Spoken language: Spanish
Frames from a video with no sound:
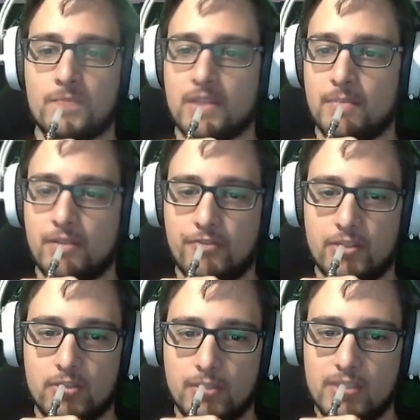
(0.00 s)

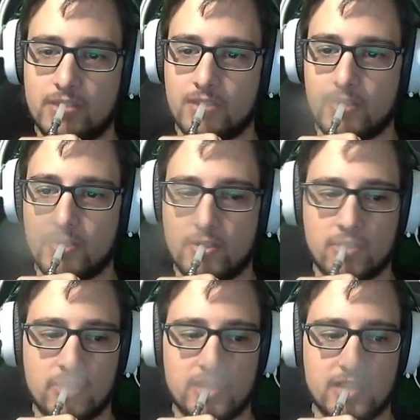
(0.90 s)
Perfecto, ¿veis?
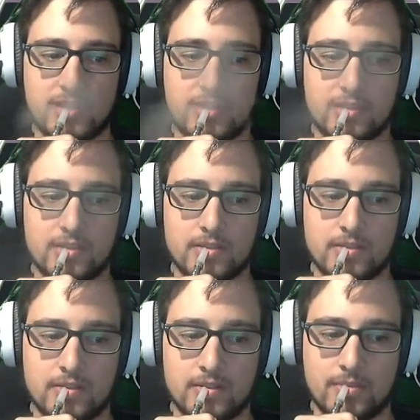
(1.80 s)
Lo quito.
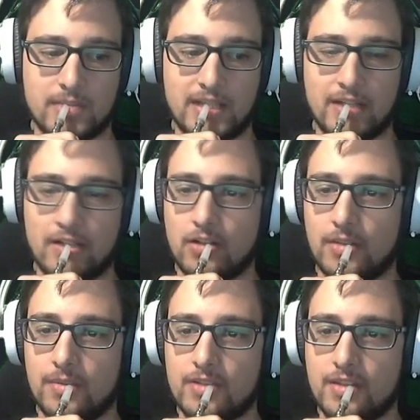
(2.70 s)
Vale, ahora lo que
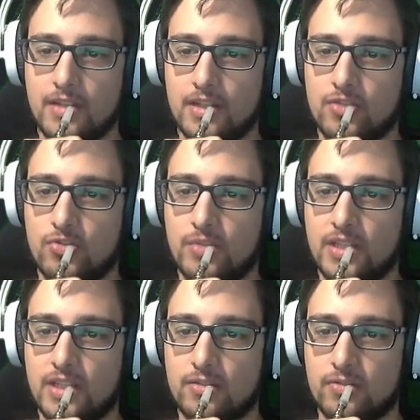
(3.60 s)
vamos a hacer es
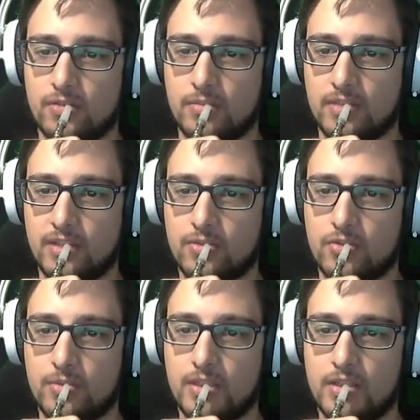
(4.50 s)
subir esto. Lo podríamos
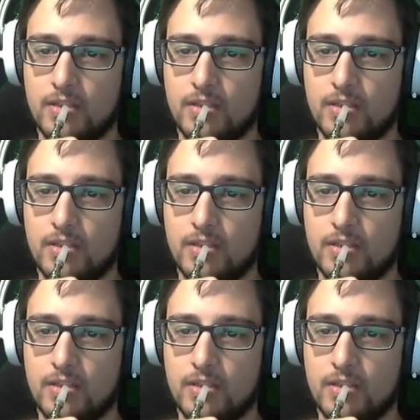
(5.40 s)
subir...